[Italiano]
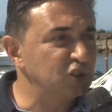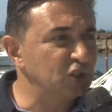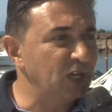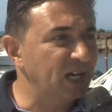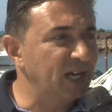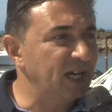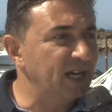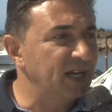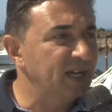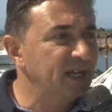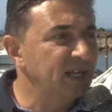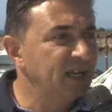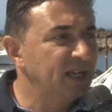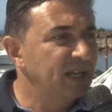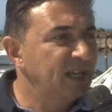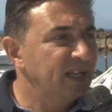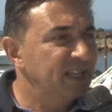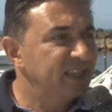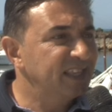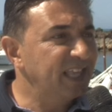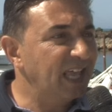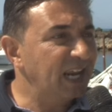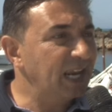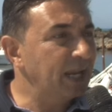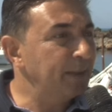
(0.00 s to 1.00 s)
già
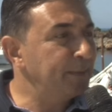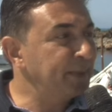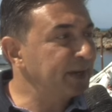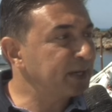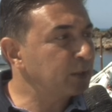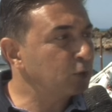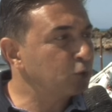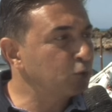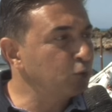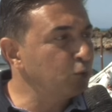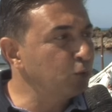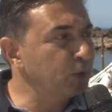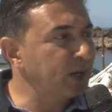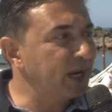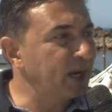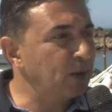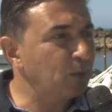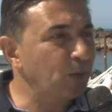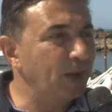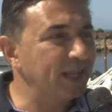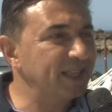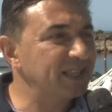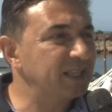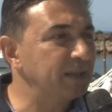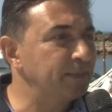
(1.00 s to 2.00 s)

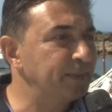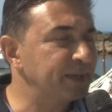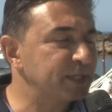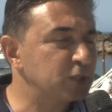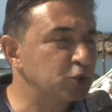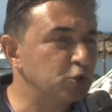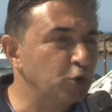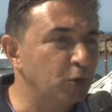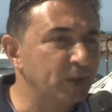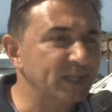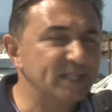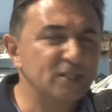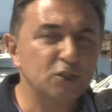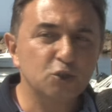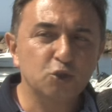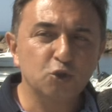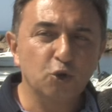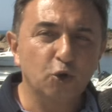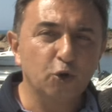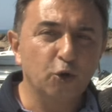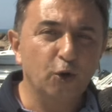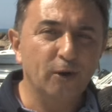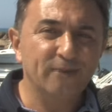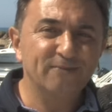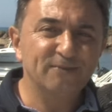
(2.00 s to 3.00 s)
dall'apertura quante persone si
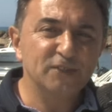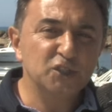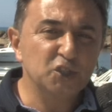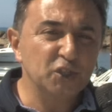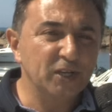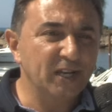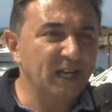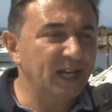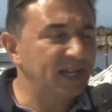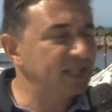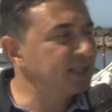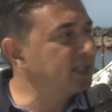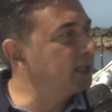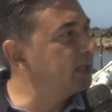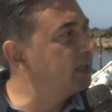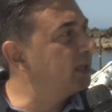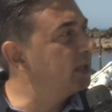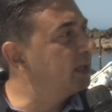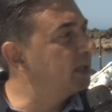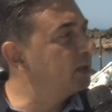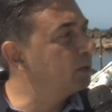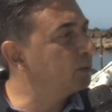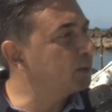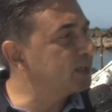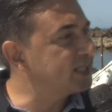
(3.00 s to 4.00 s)
sono
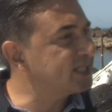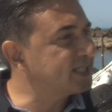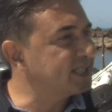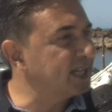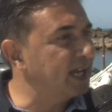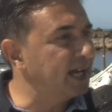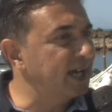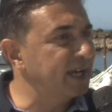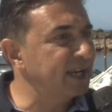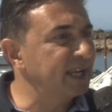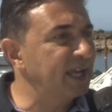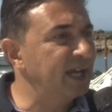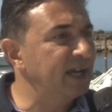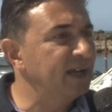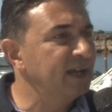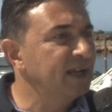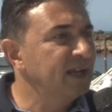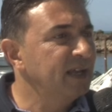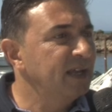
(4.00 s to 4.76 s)
avvicinate in quest'area